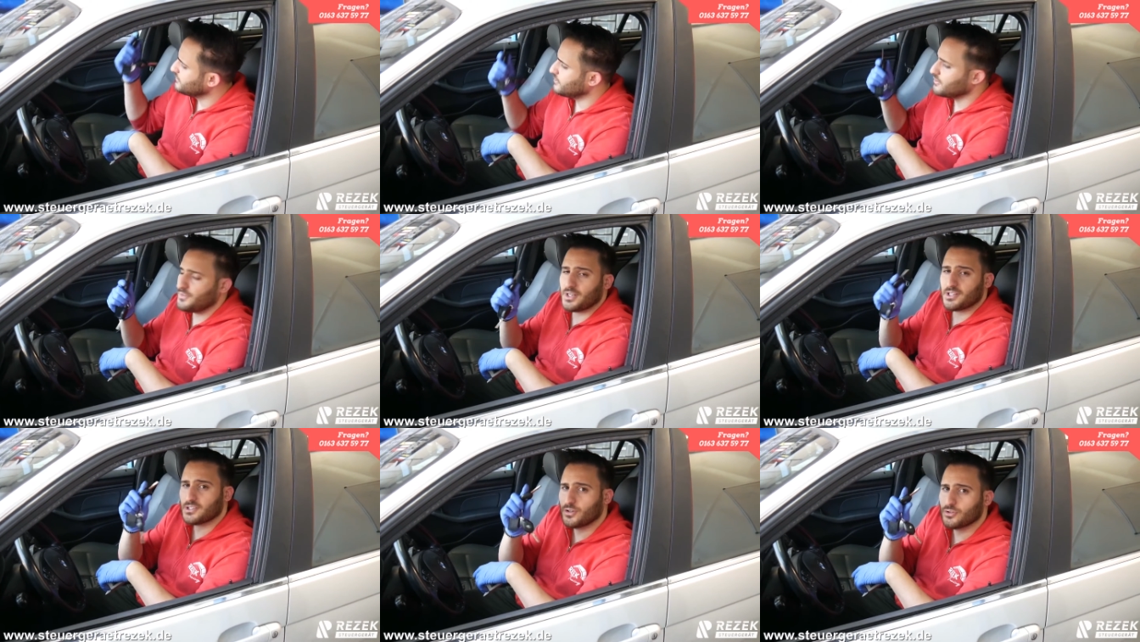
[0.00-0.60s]
Wenn
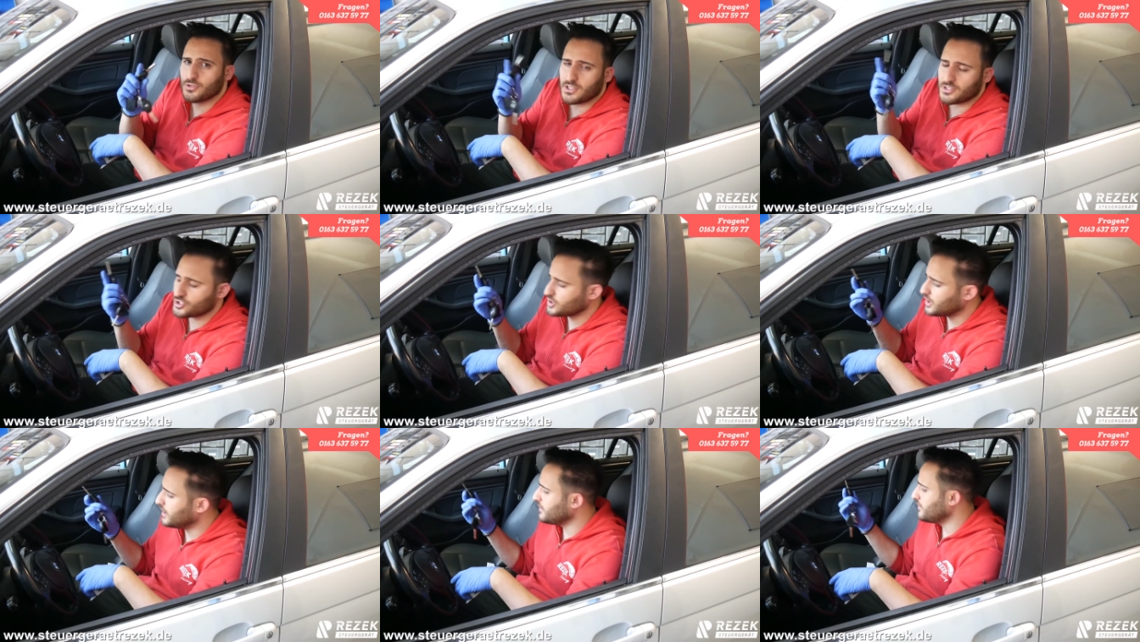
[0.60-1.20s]
wir das Auto jetzt
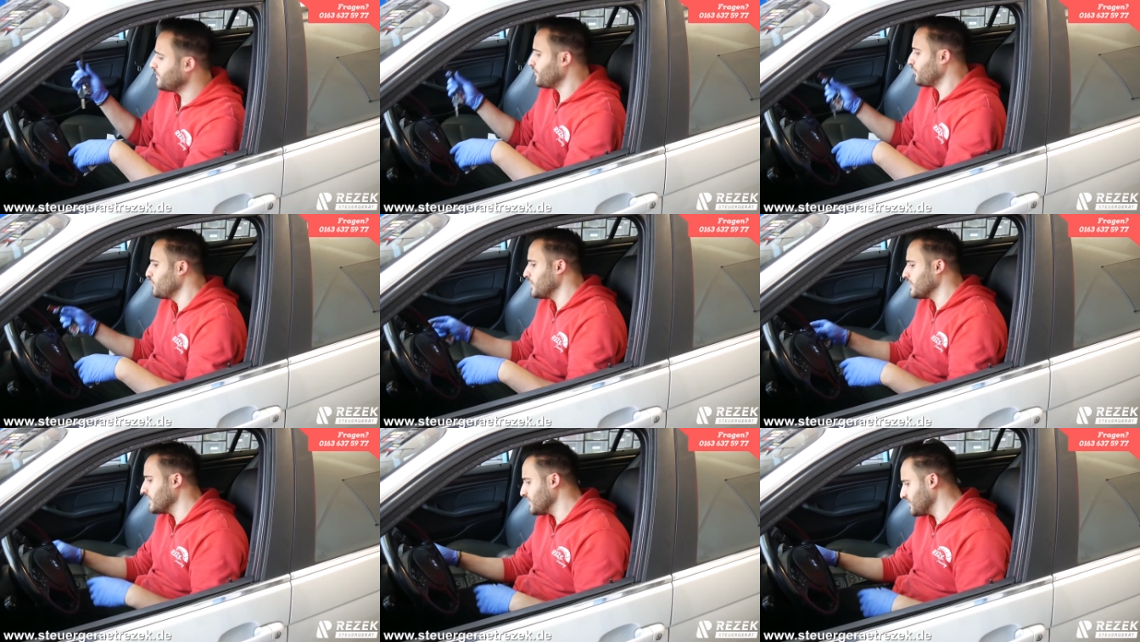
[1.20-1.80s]
starten,
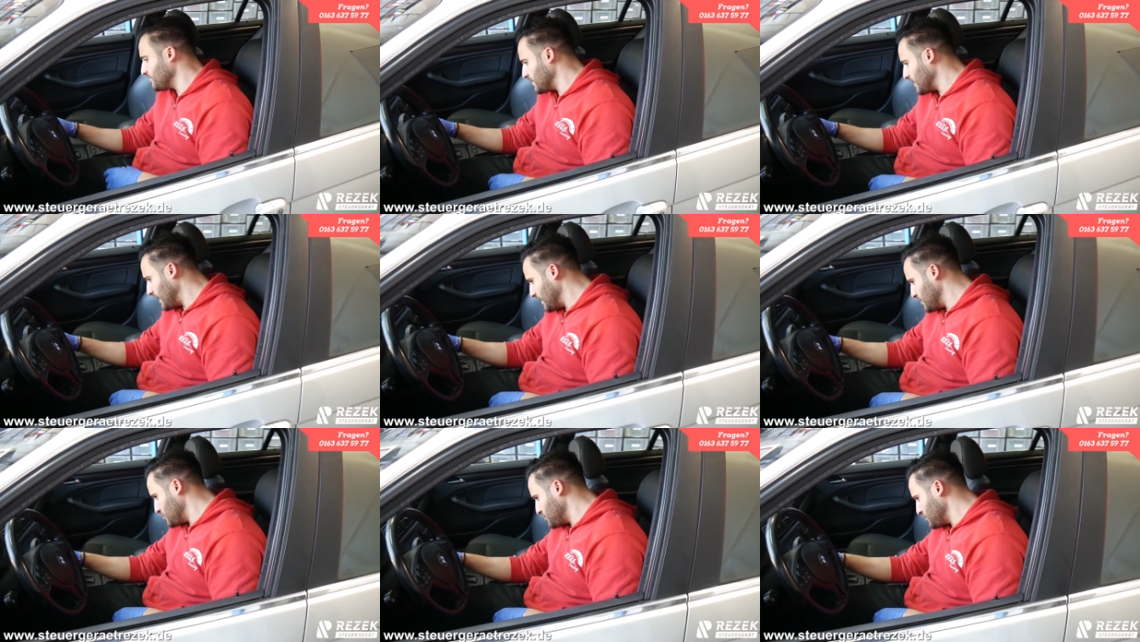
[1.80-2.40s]
früher ging es mit
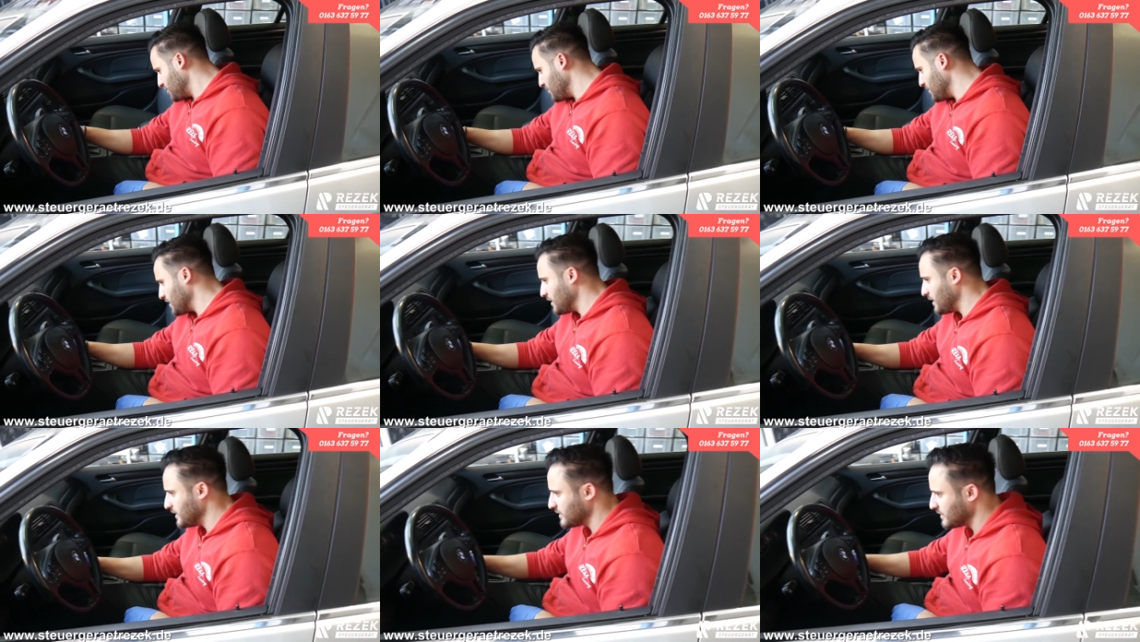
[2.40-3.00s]
einem Schlüssel, mit
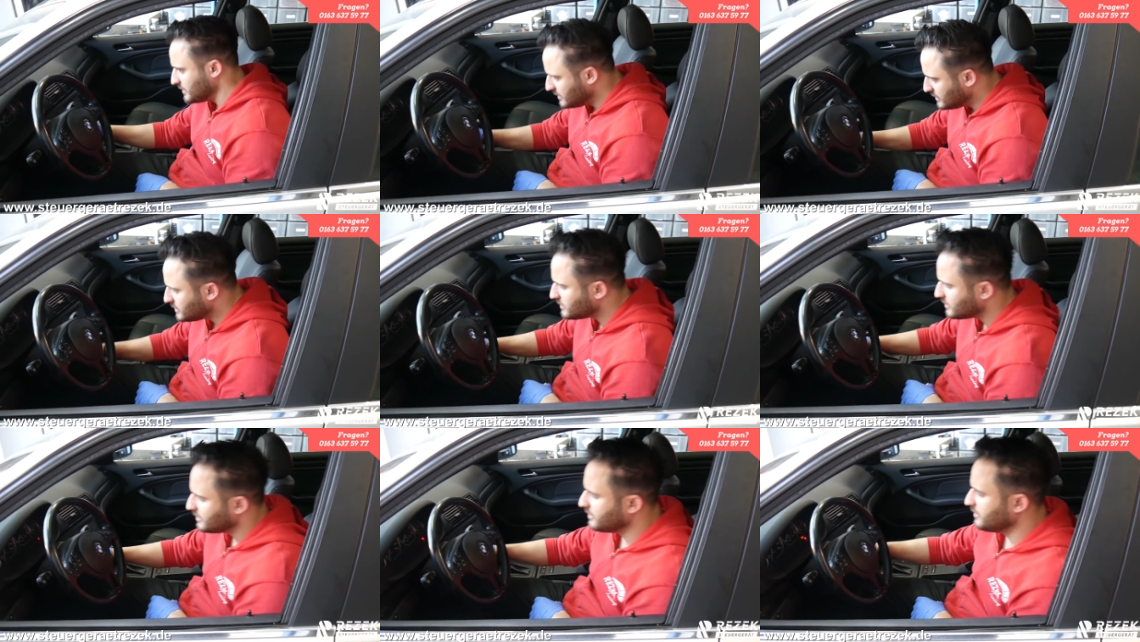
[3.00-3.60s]
den anderen
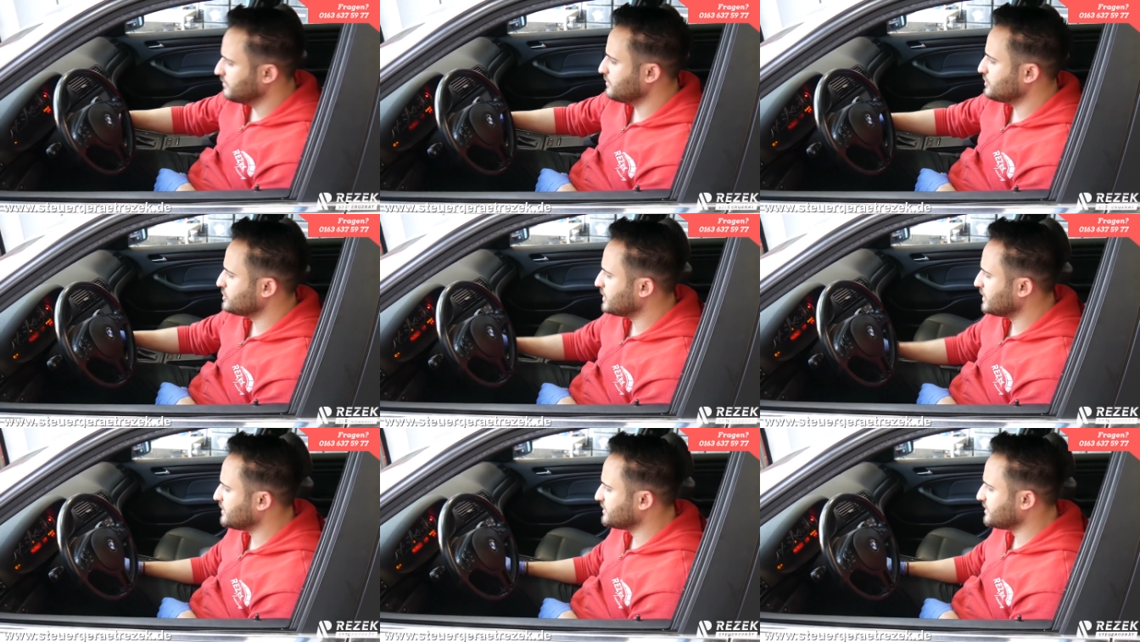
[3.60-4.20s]
nicht. Wir
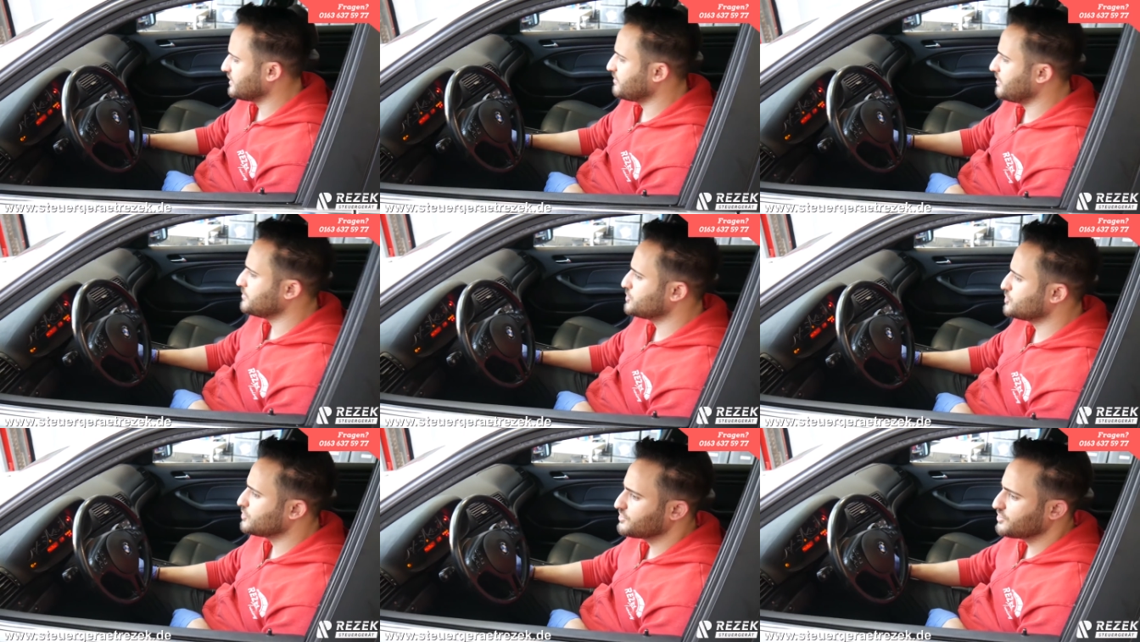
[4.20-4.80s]
starten das jetzt mal
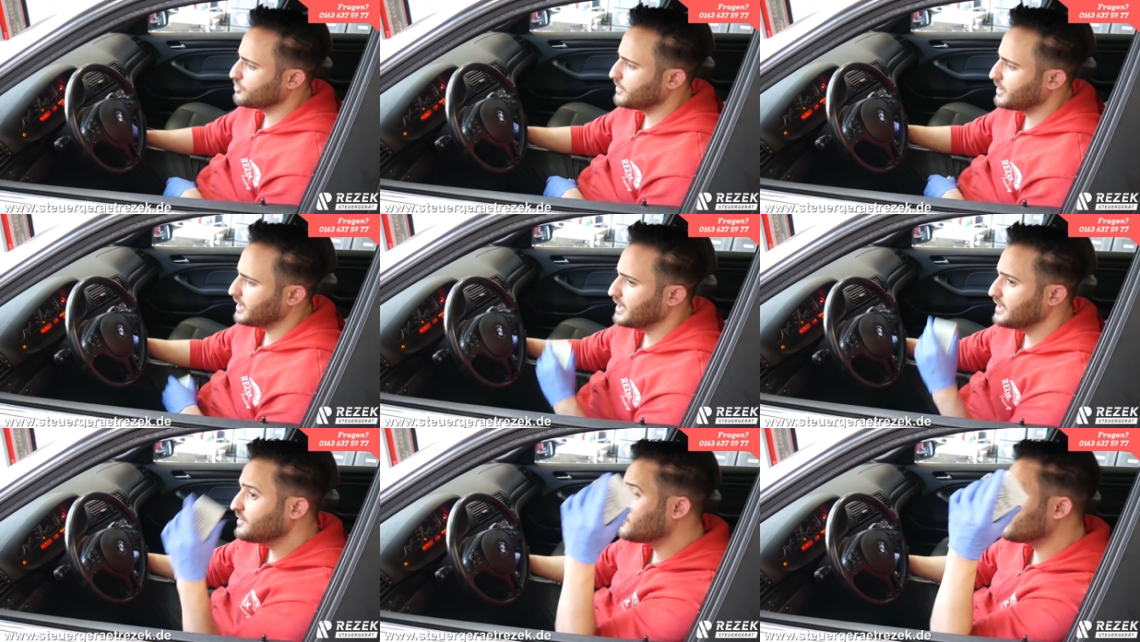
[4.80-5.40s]
mit Schlüssel Nummer
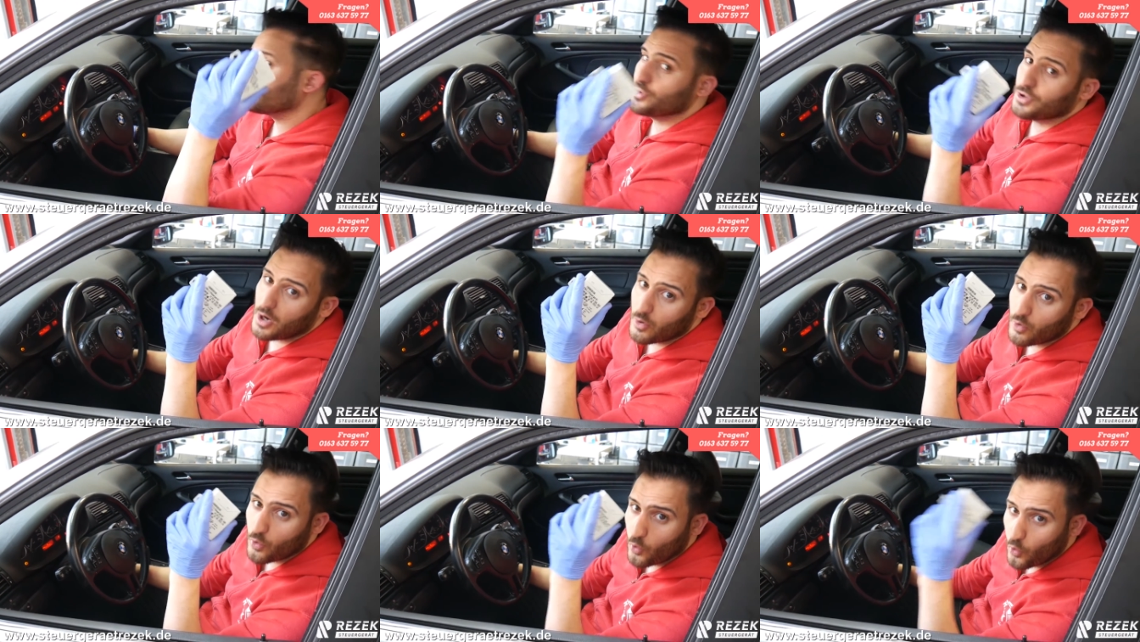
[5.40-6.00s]
1 und
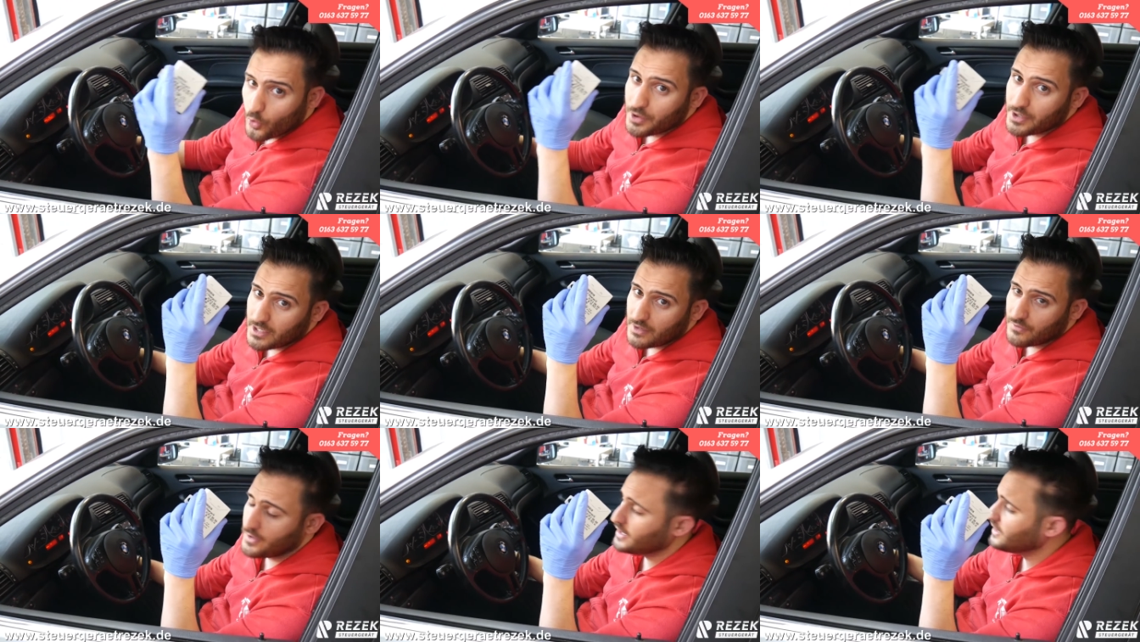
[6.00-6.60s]
auch ohne
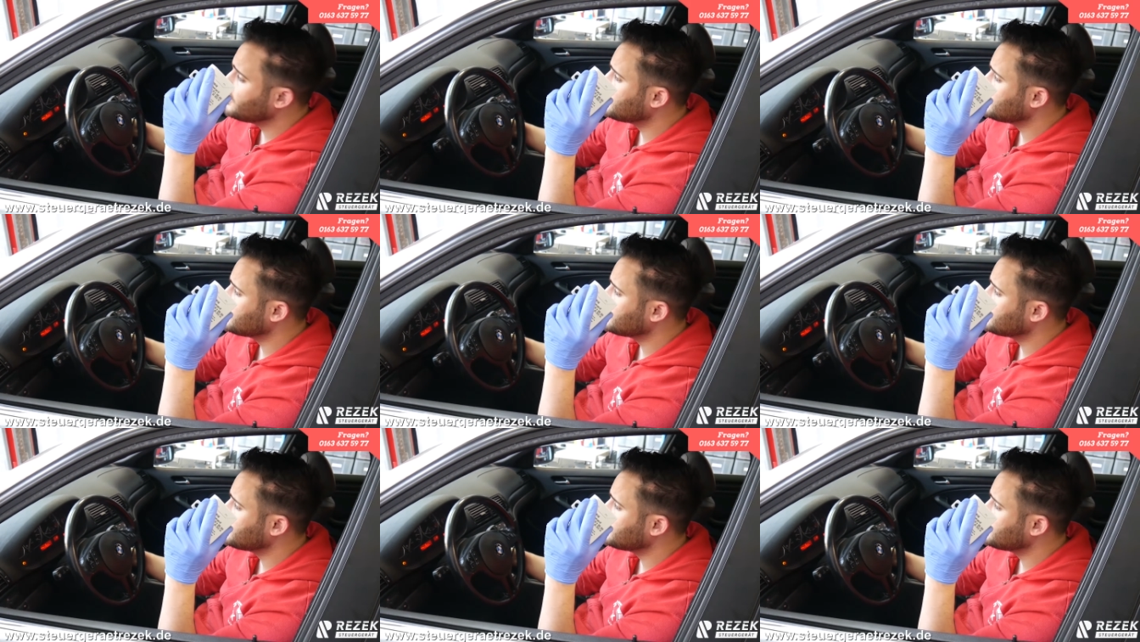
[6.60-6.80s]
EWS.